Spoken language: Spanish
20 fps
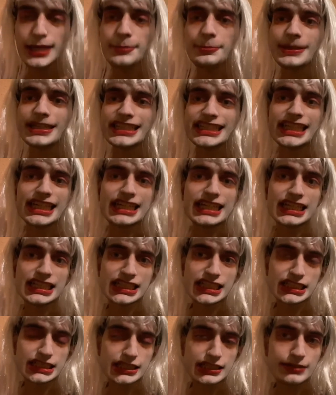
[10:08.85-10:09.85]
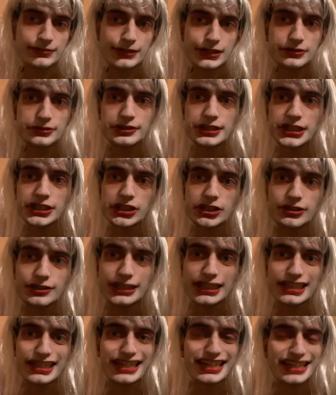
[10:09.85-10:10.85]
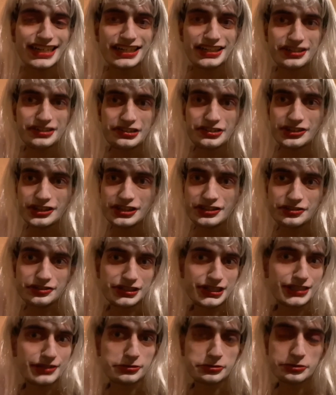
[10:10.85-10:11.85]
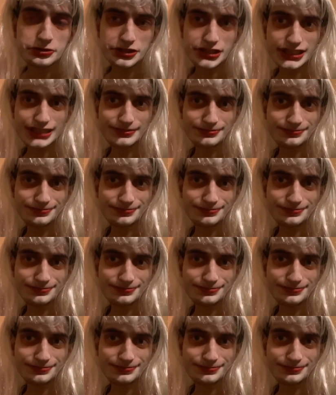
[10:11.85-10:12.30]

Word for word: ¿Pensarías escribir una historia del género que no te gusta?